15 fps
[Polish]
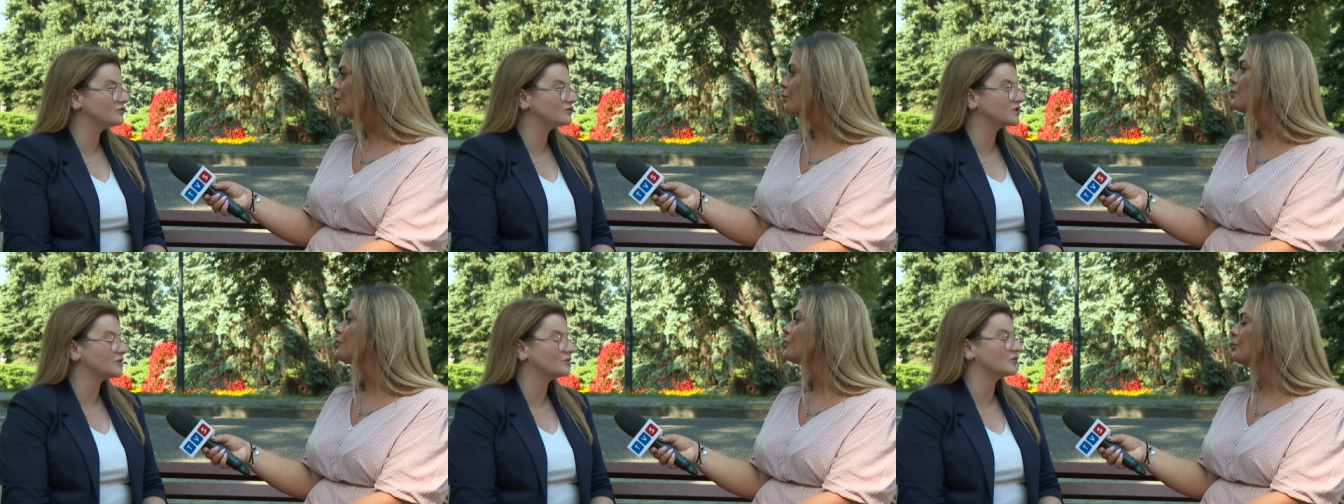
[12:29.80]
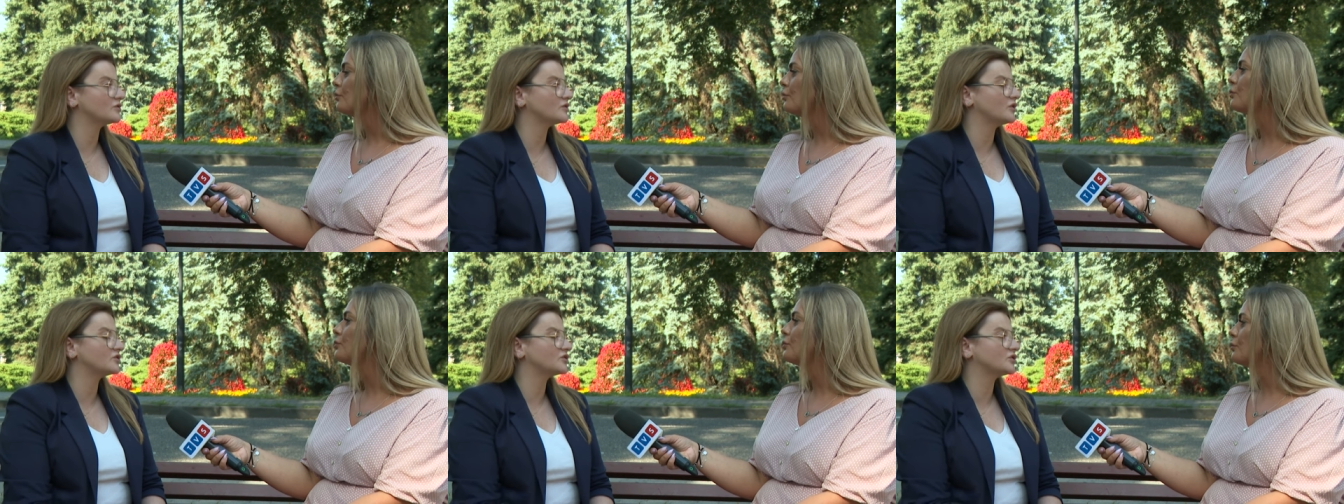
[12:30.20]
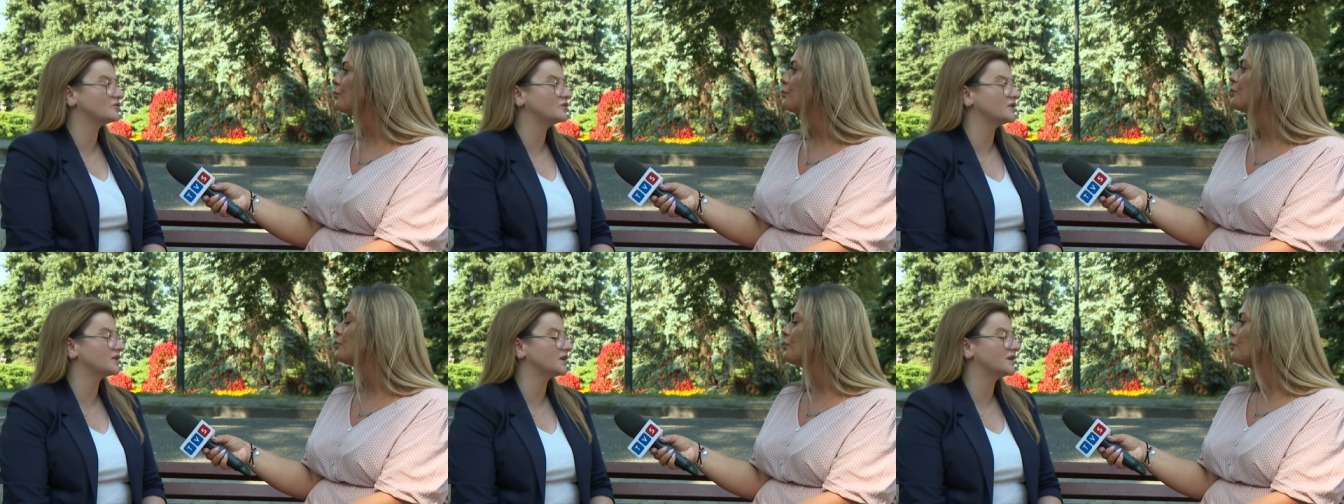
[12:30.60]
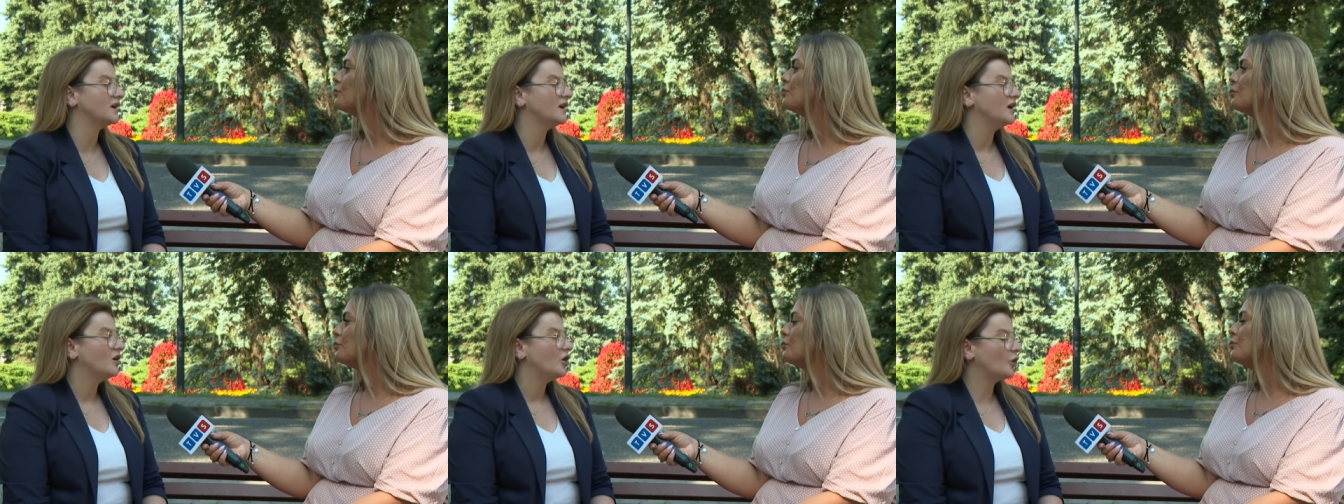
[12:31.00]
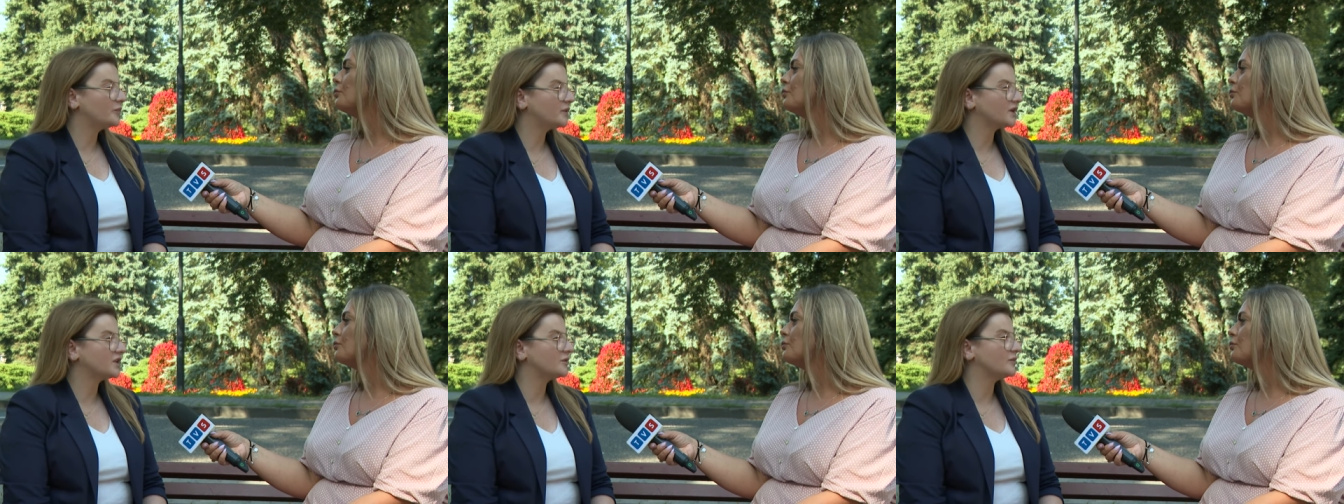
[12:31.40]
ludzkim, który oczekuje tej
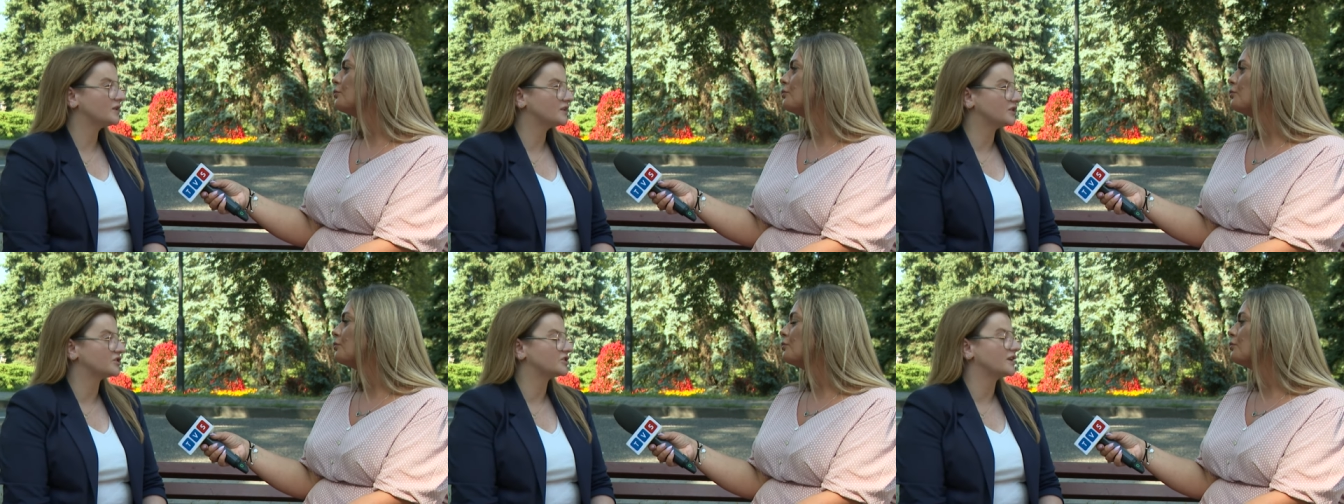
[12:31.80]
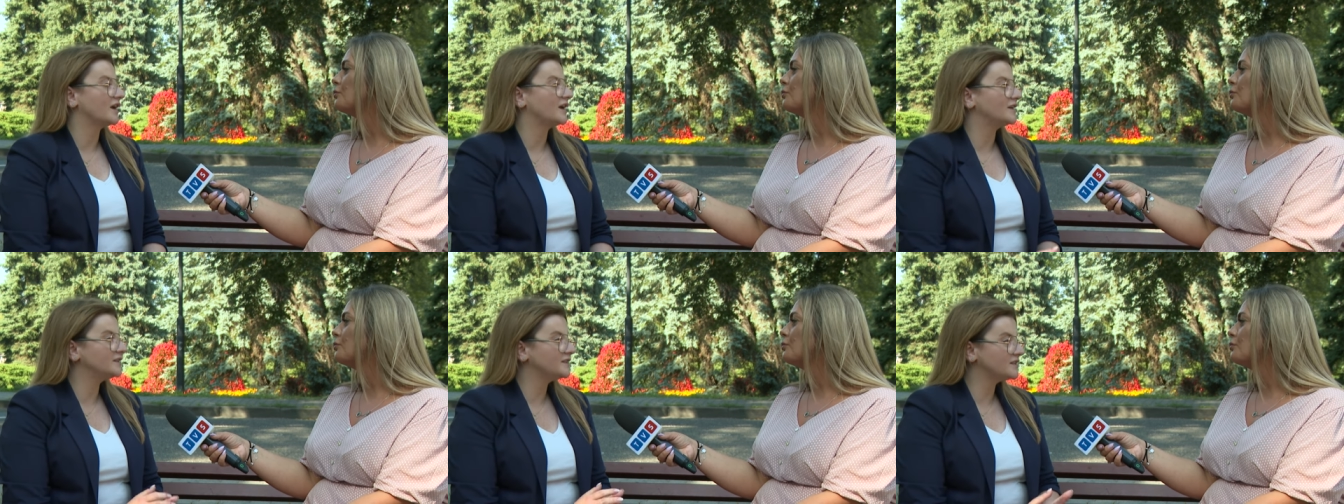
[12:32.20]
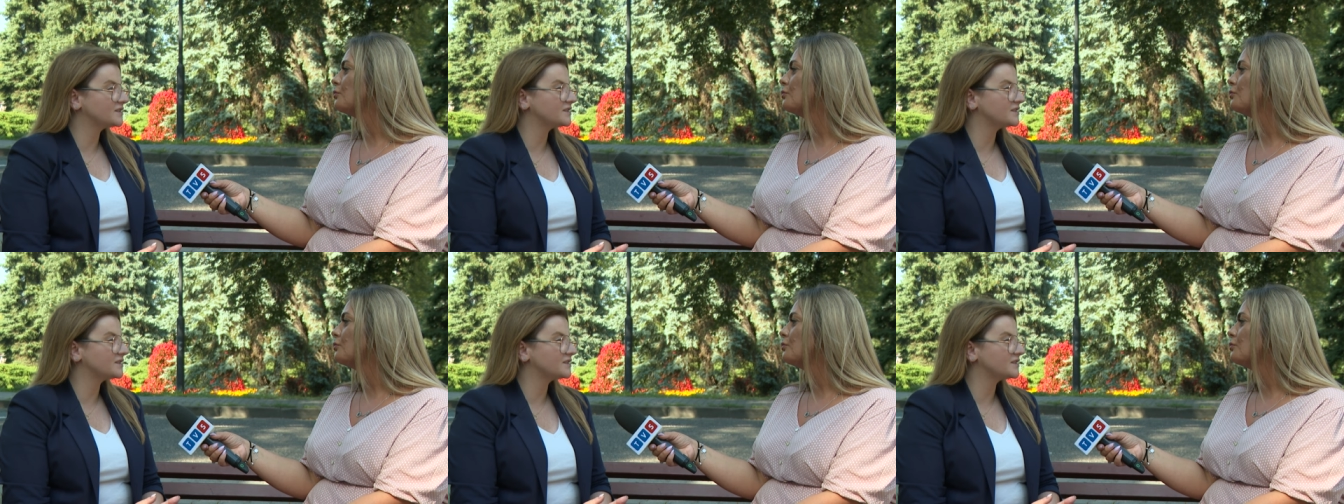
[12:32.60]
opieki medycznej, ale nie